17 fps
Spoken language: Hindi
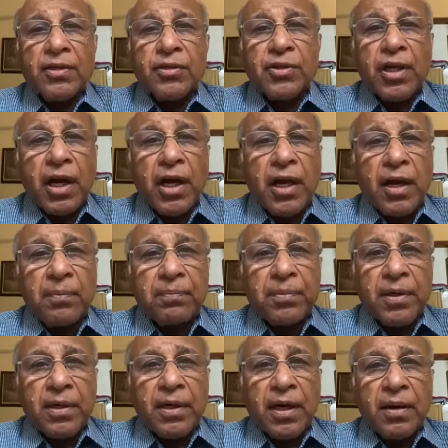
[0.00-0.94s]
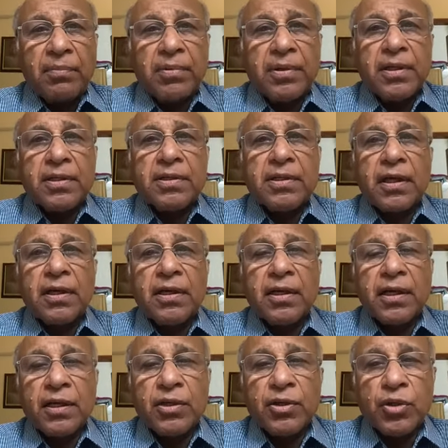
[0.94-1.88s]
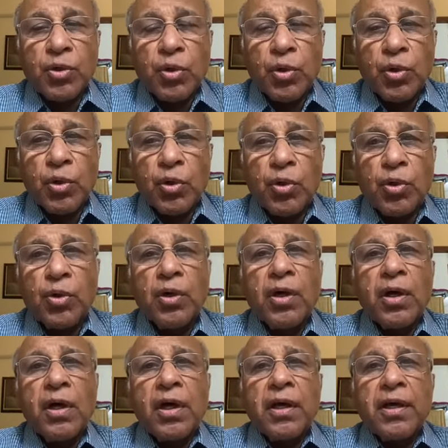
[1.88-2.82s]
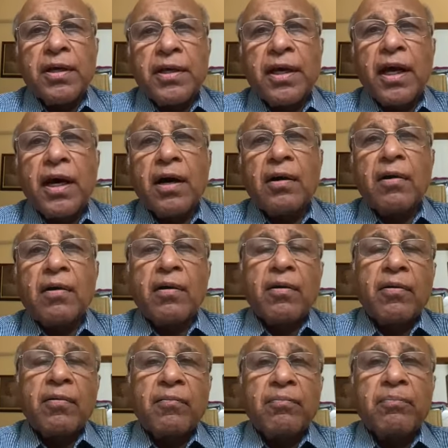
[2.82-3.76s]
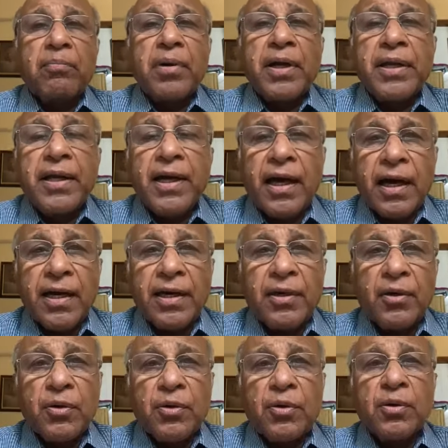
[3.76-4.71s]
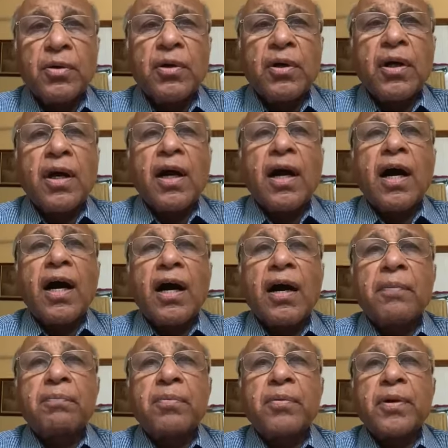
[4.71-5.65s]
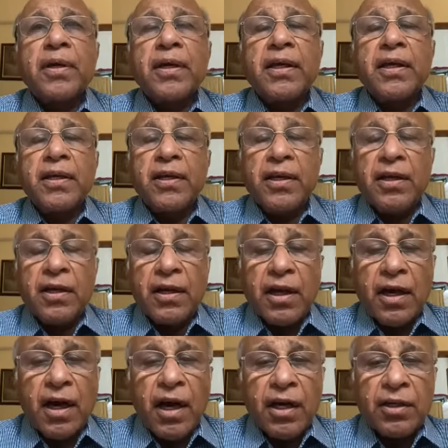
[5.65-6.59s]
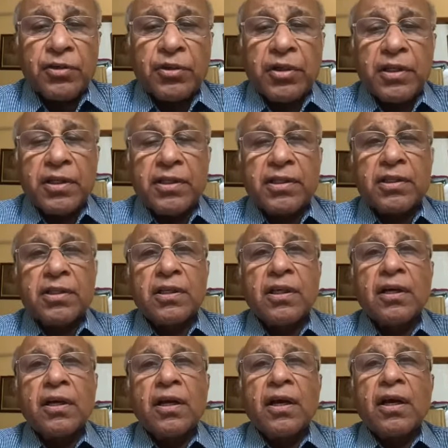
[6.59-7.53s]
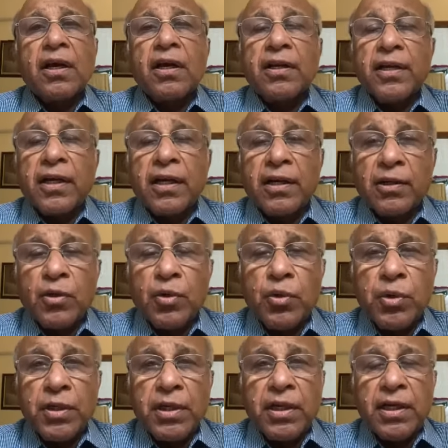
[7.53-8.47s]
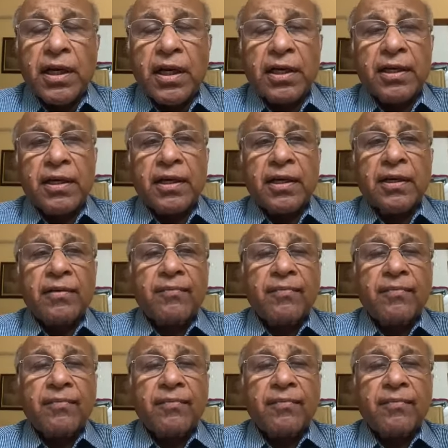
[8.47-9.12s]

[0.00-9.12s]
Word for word: चाहे आपकी डायबिटीज़ अंडर कंट्रोल हो या बड़ी हाई हो आपकी आर्टरीज या खून की नालियाँ